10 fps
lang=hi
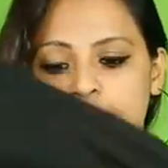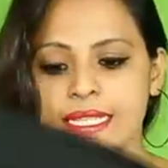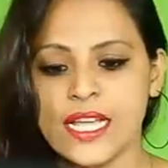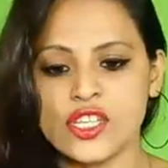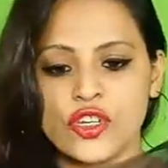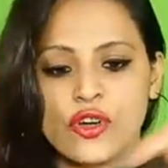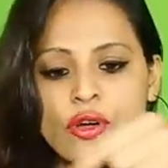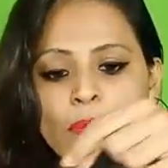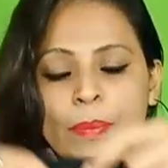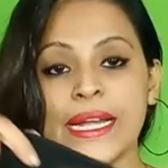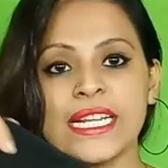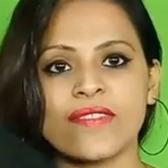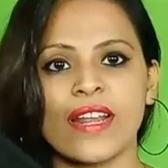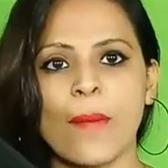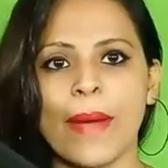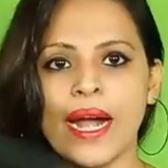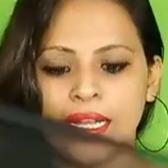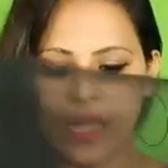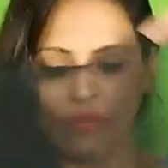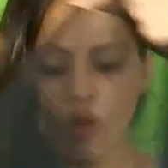इसका जो प्लीट्स वाला
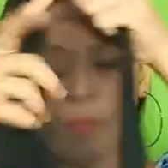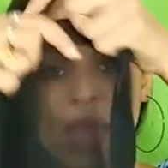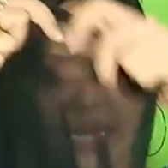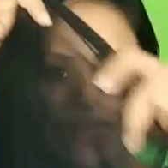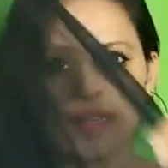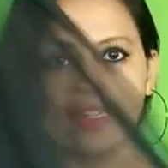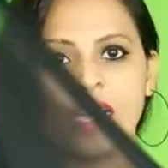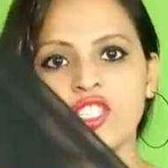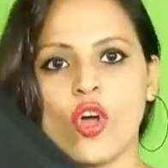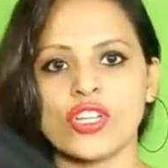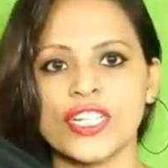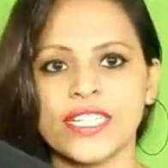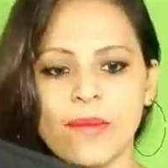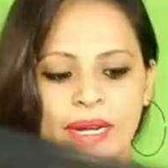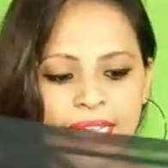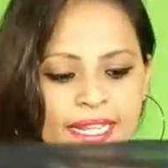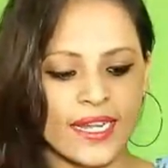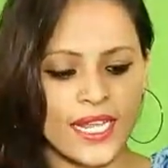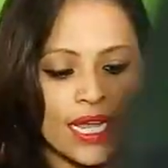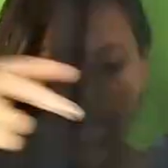पार्ट है वो ब्लैक कलर का जॉर्जेट का
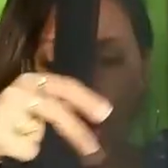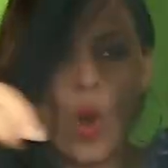मटेरियल है